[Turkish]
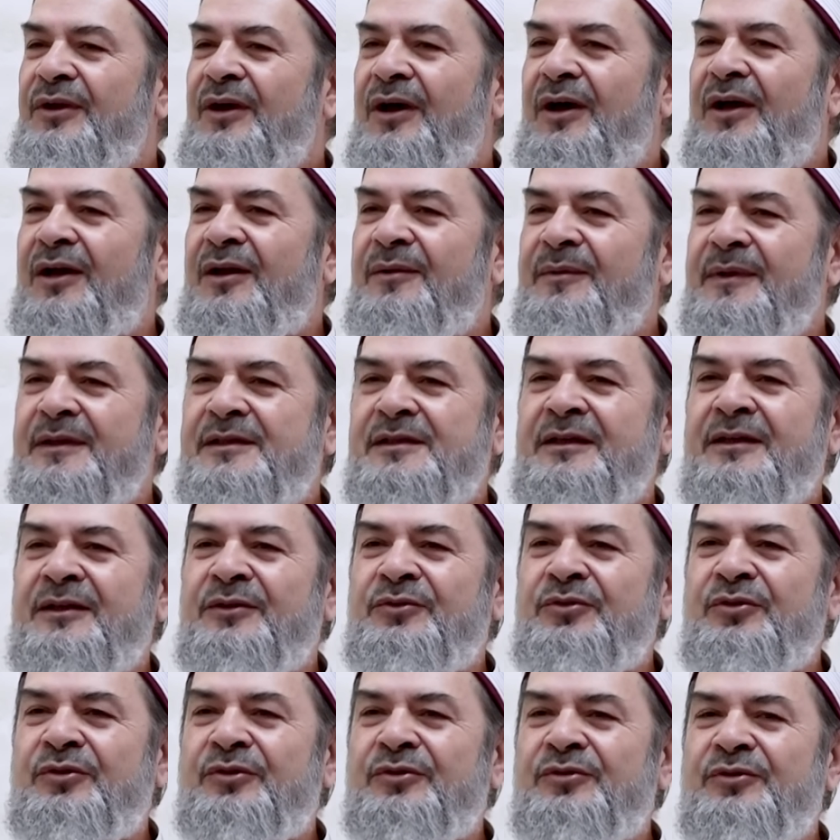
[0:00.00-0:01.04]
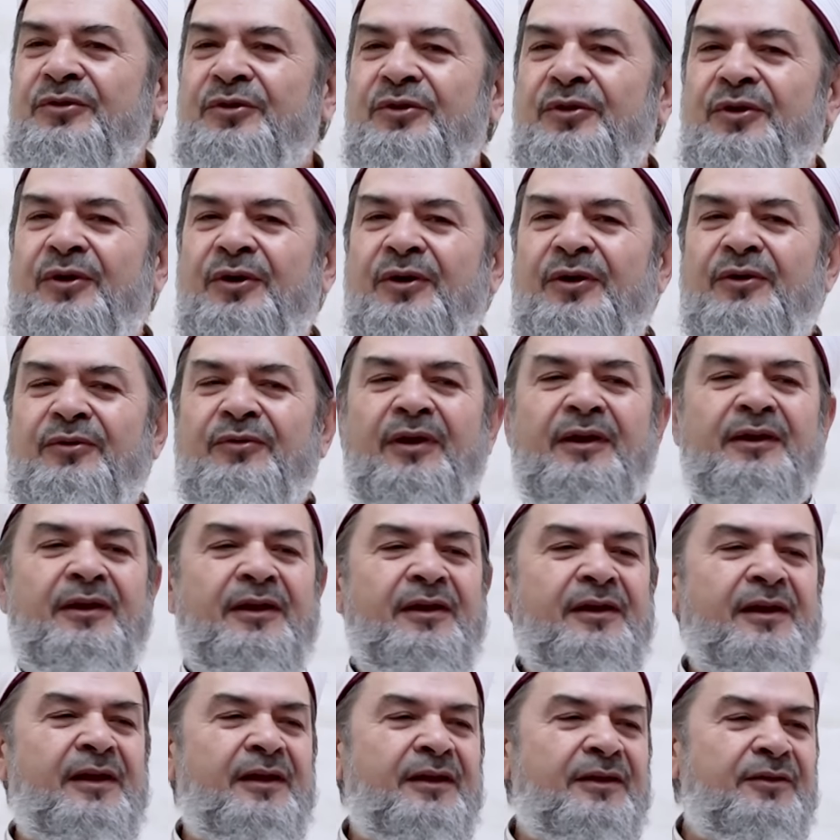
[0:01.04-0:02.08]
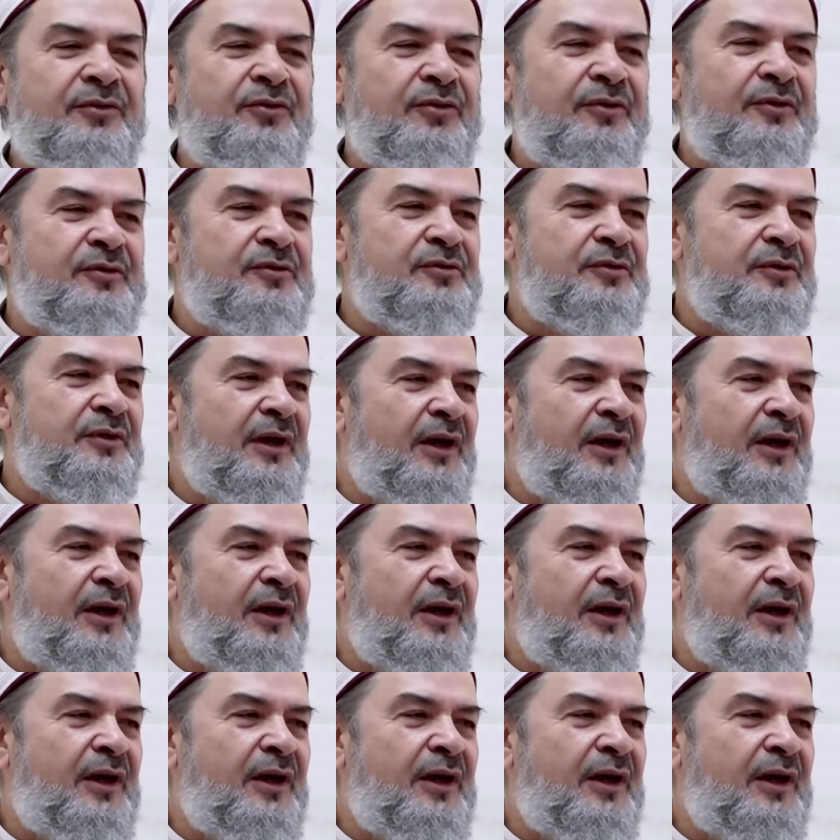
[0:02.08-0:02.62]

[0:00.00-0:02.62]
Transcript: arabasını durduruyor ve nereye gidiyorsun